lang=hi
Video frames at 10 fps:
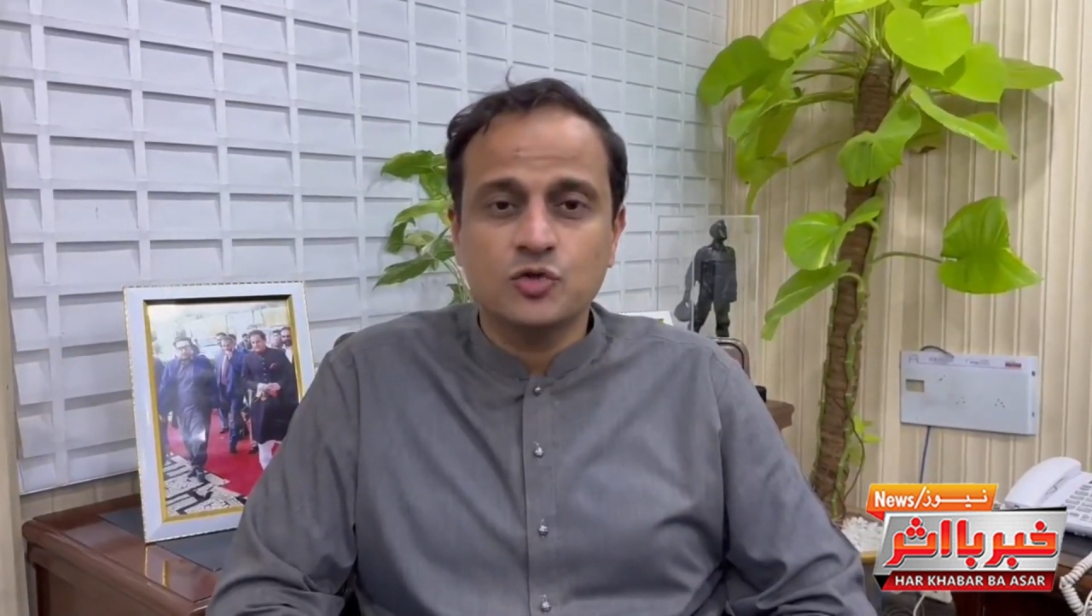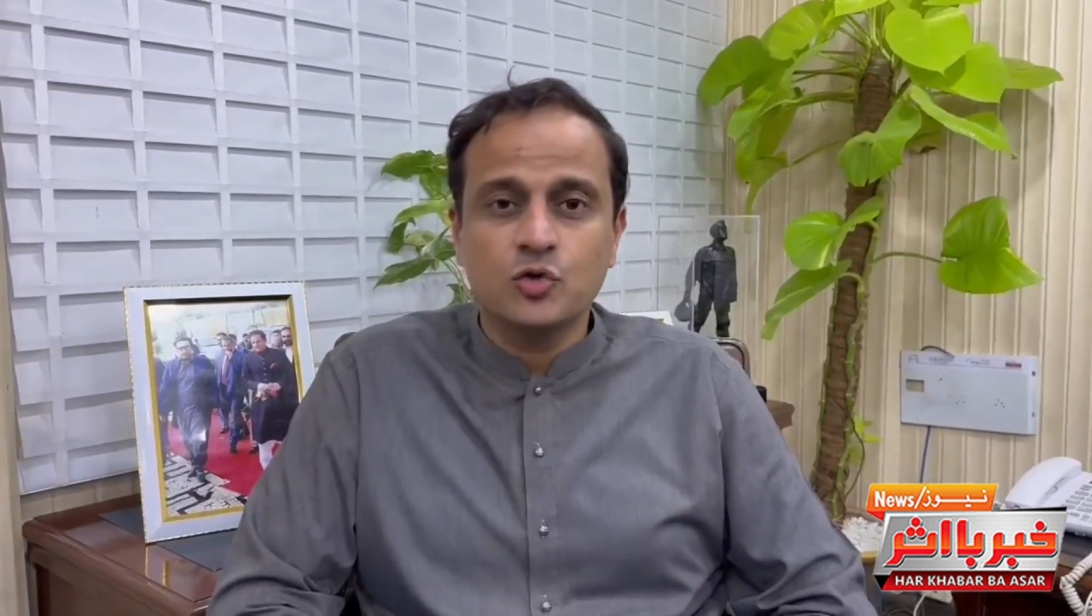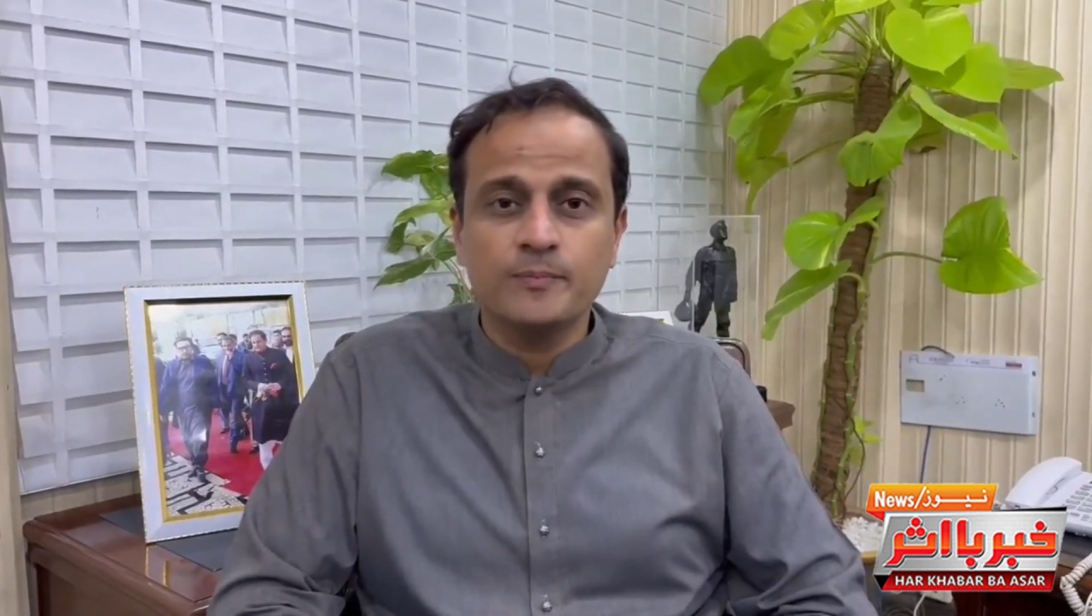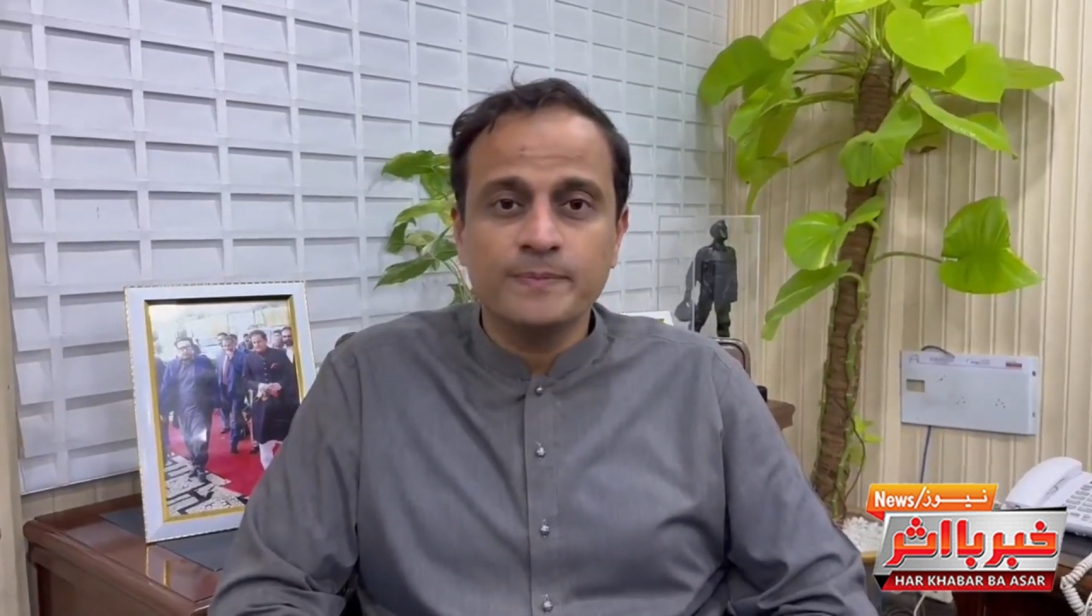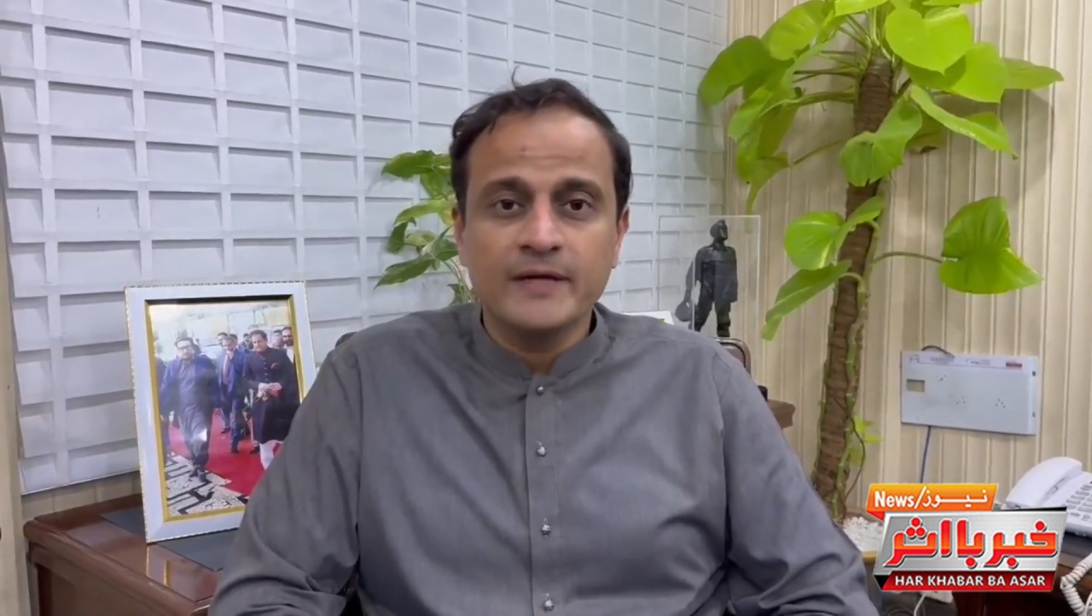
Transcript: को